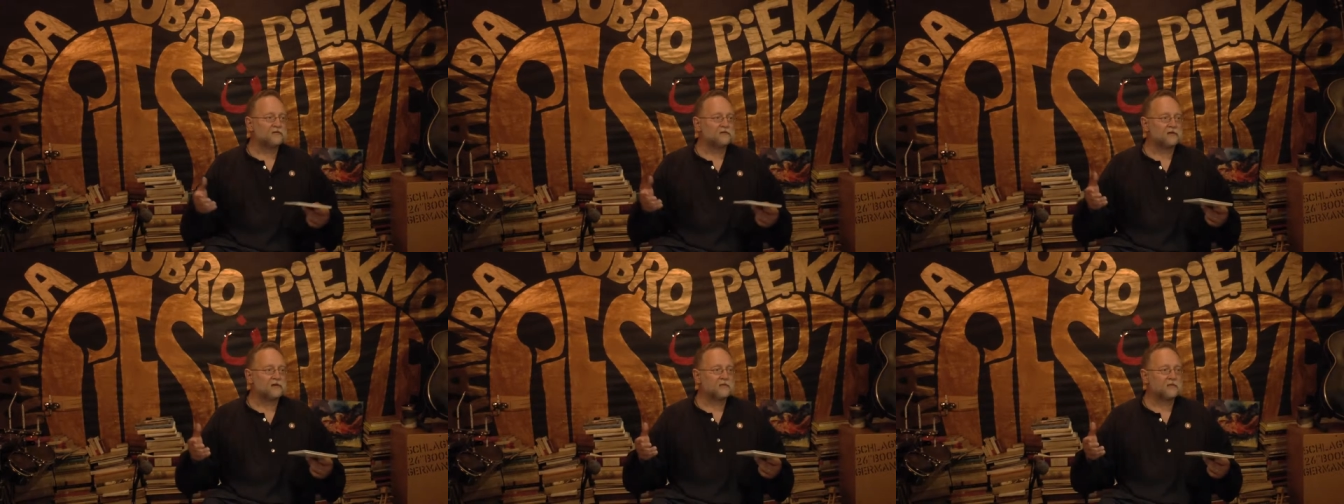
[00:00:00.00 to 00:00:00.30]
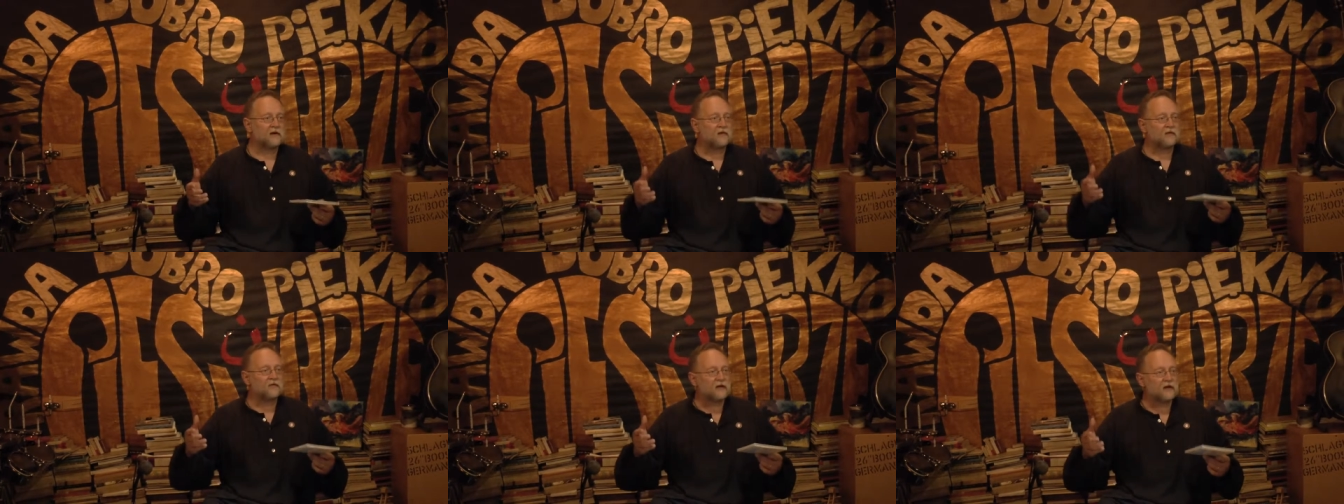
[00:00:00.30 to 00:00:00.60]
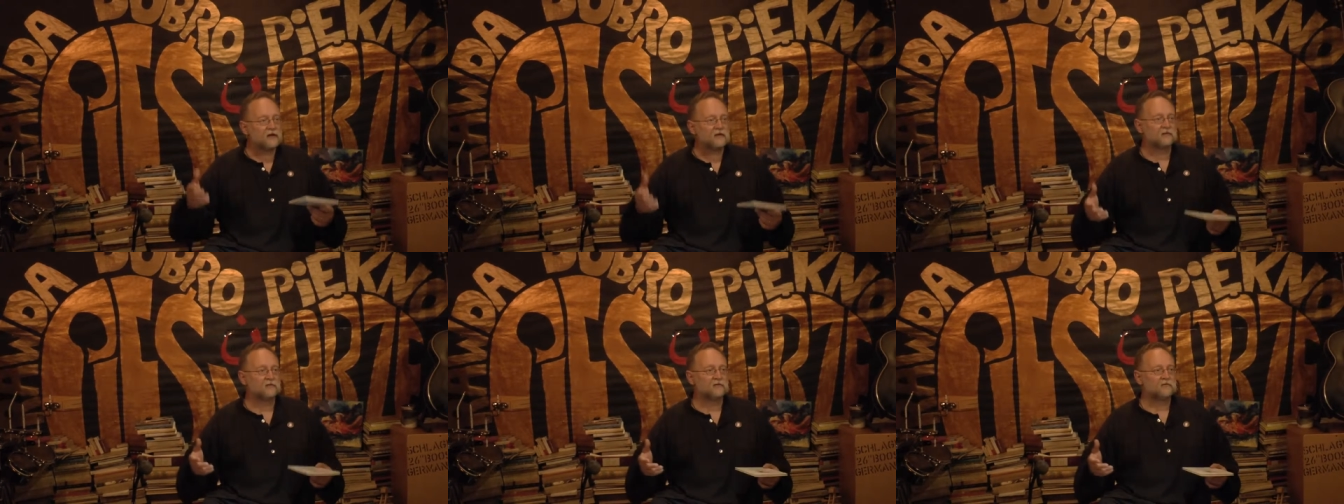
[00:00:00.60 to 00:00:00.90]
które miało
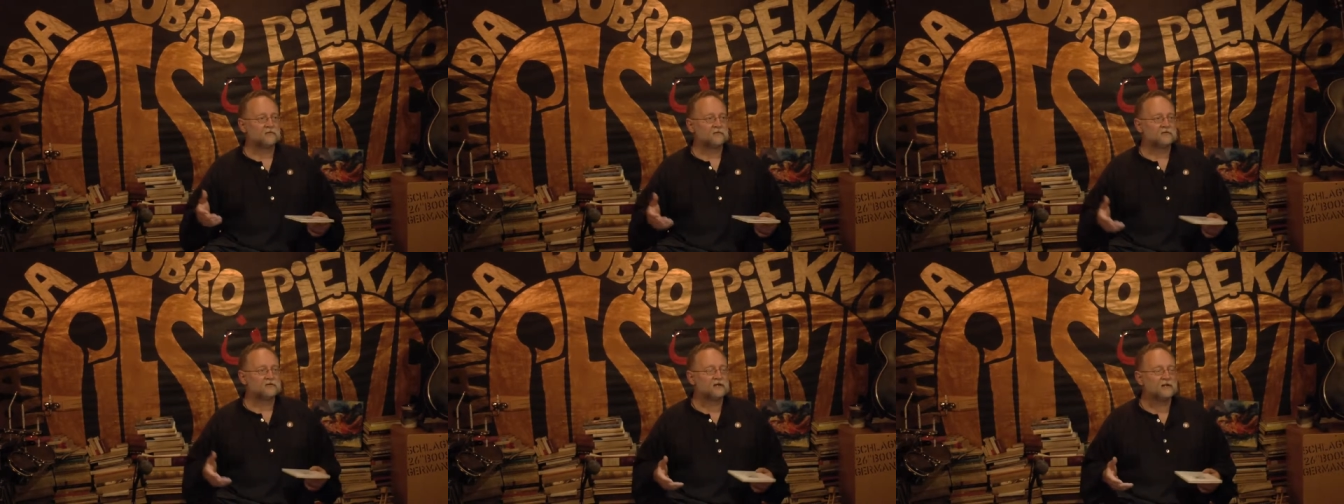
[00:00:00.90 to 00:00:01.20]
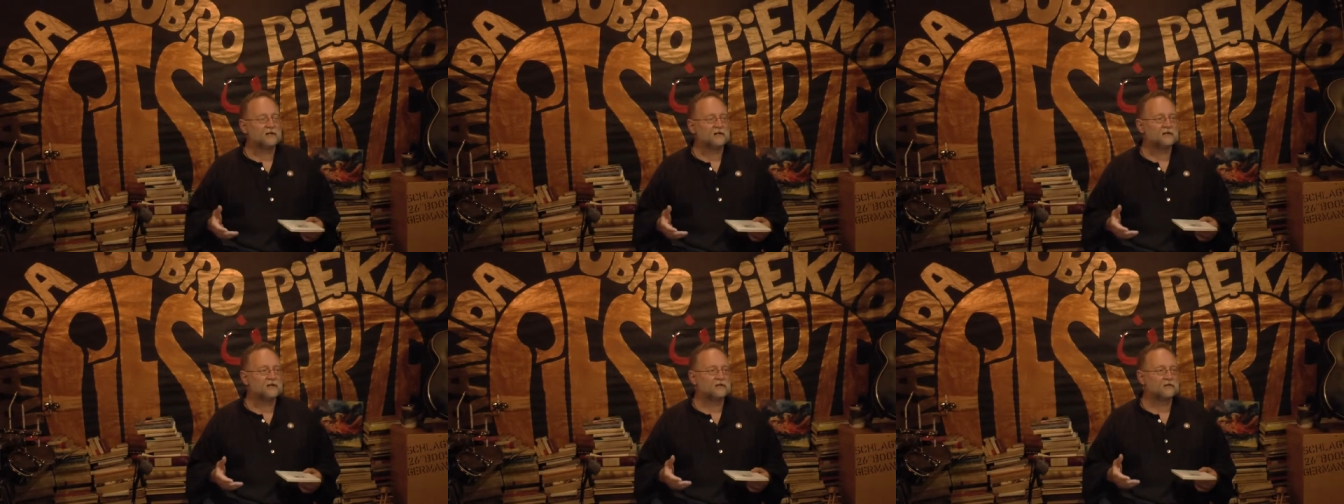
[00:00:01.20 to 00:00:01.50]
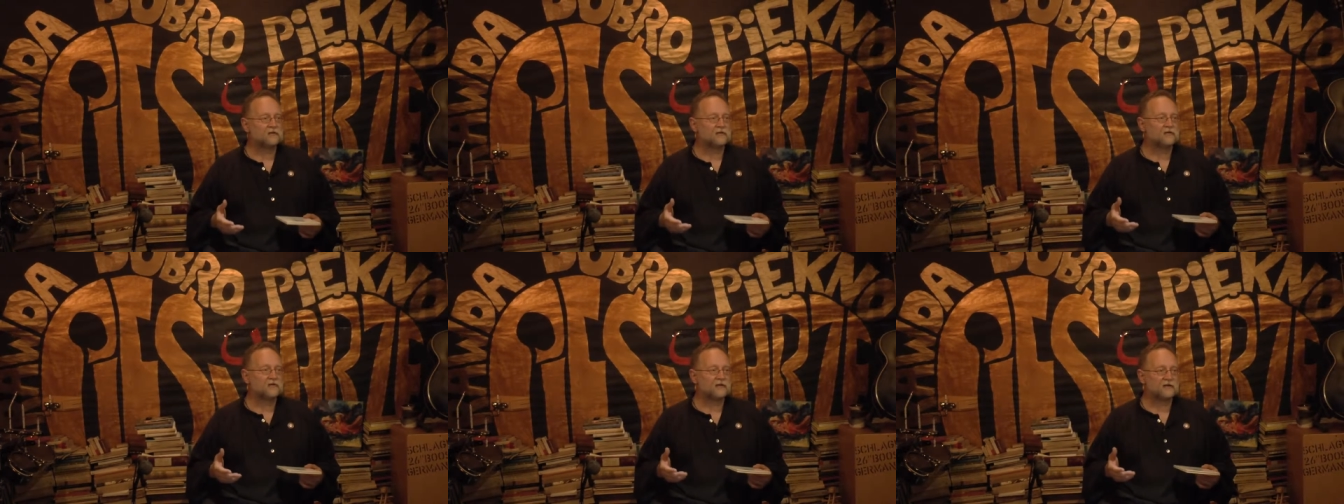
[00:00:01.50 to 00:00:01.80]
wielką dzielnicę
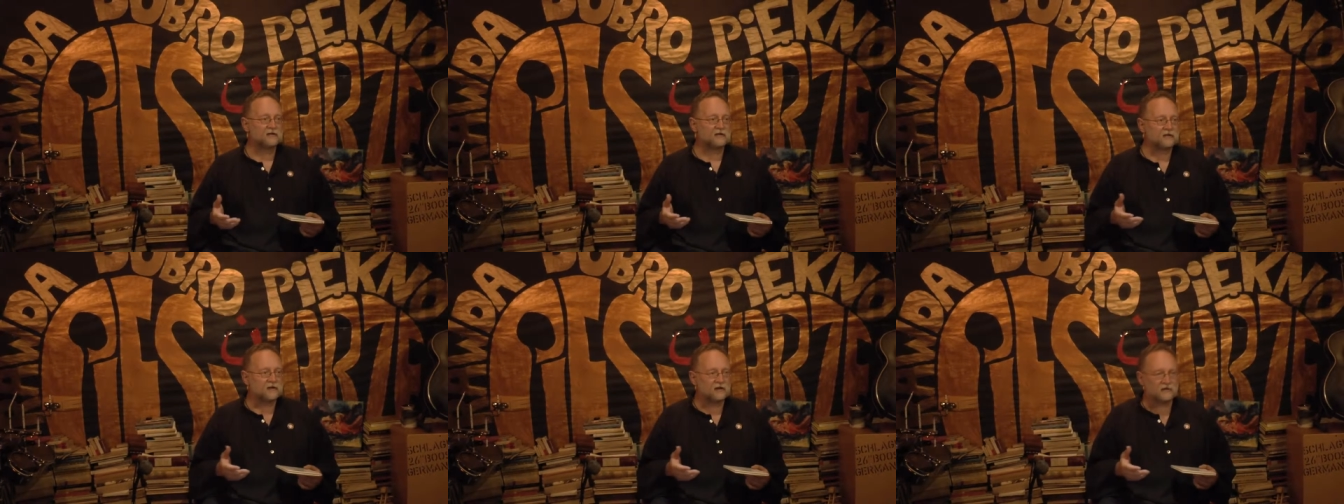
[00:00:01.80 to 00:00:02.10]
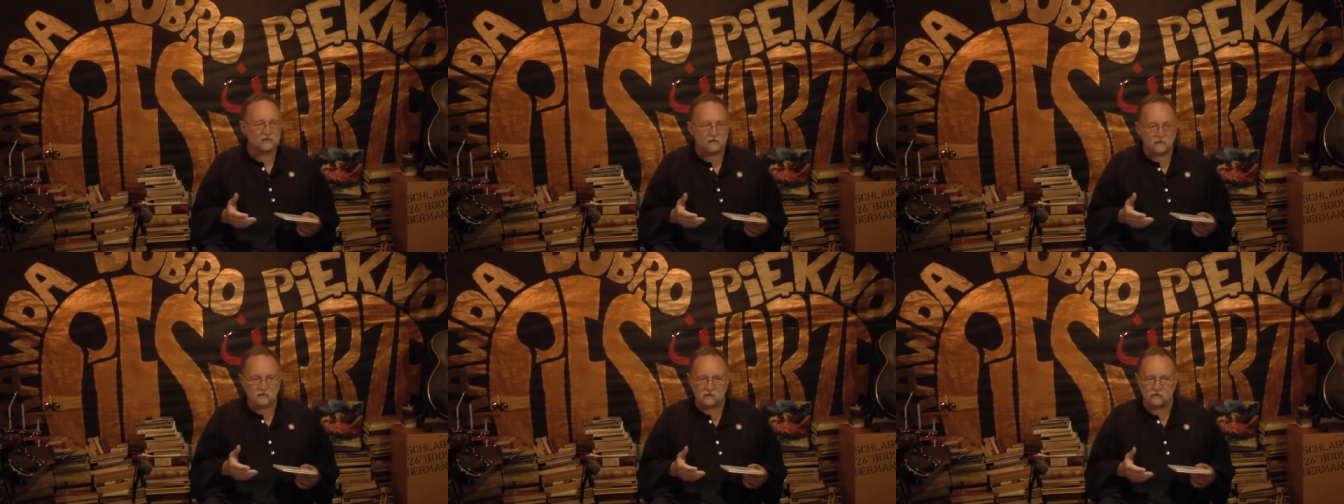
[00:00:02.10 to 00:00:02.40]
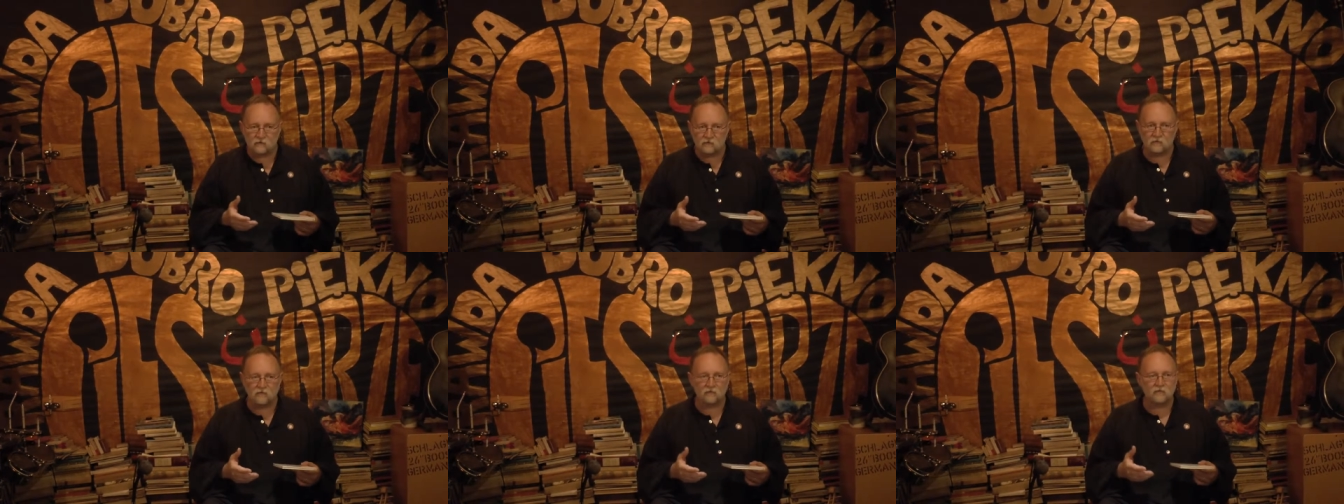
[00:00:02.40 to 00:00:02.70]
uniwersytecką,